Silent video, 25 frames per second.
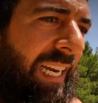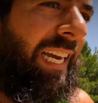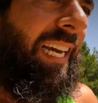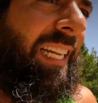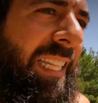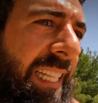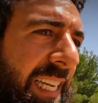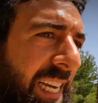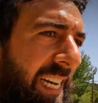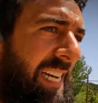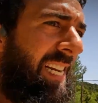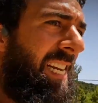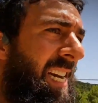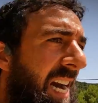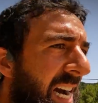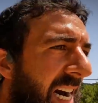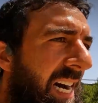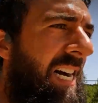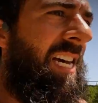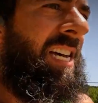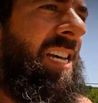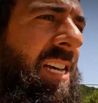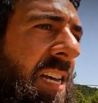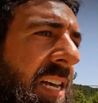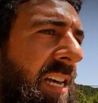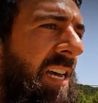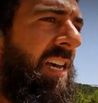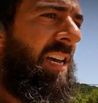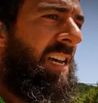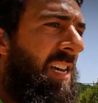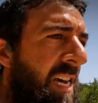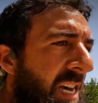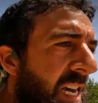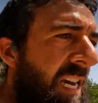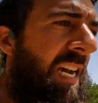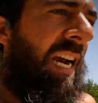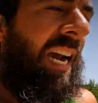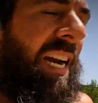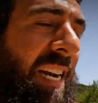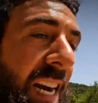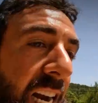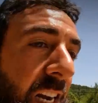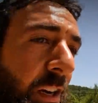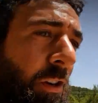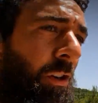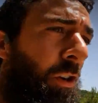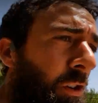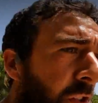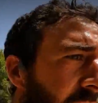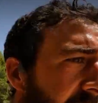que tenía en
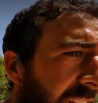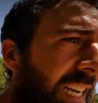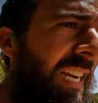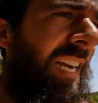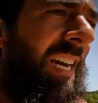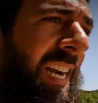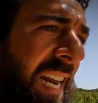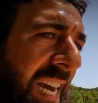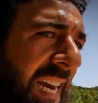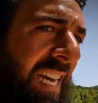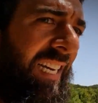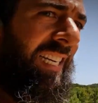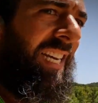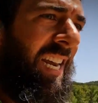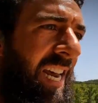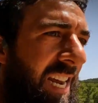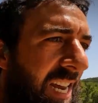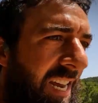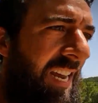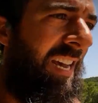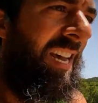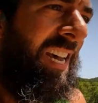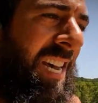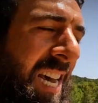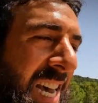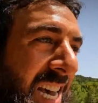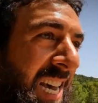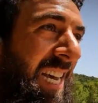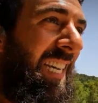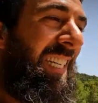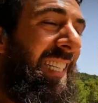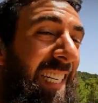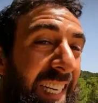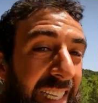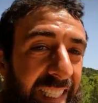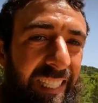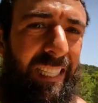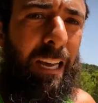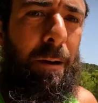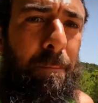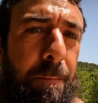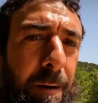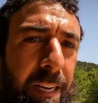el corte inglés se está